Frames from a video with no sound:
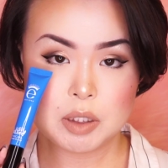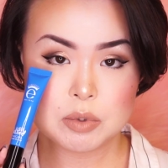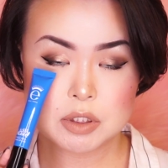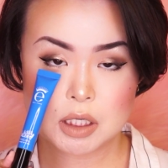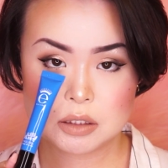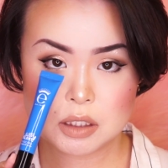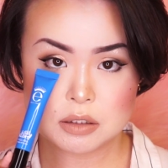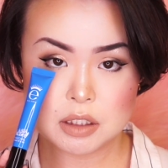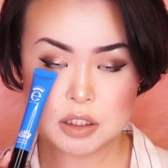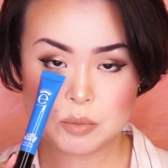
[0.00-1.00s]
あでも全
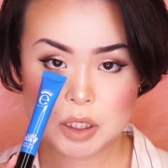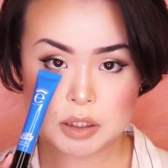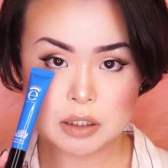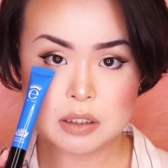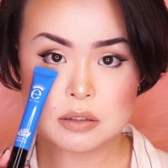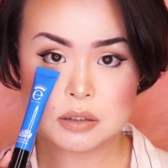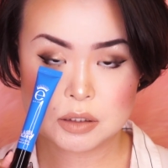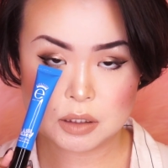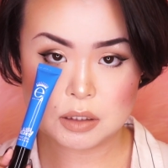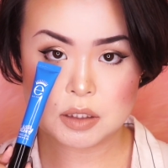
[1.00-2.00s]
然にじまないです
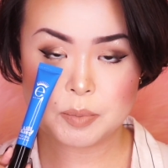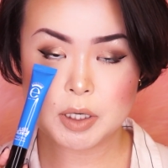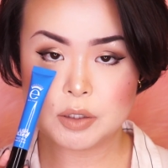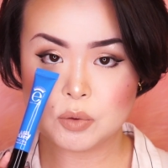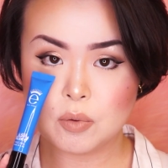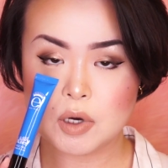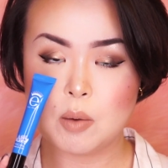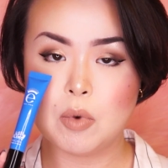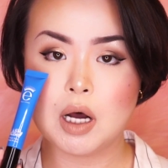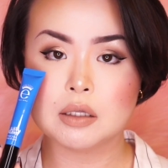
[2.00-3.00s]
し、セパレート効
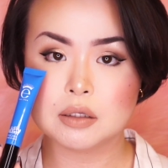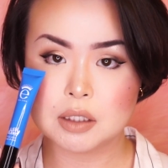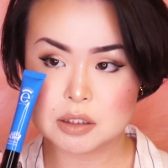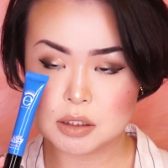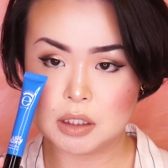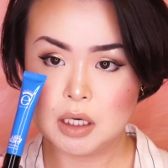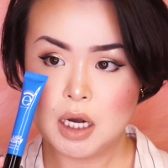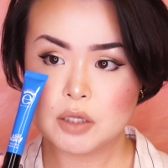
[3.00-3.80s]
果もあったし、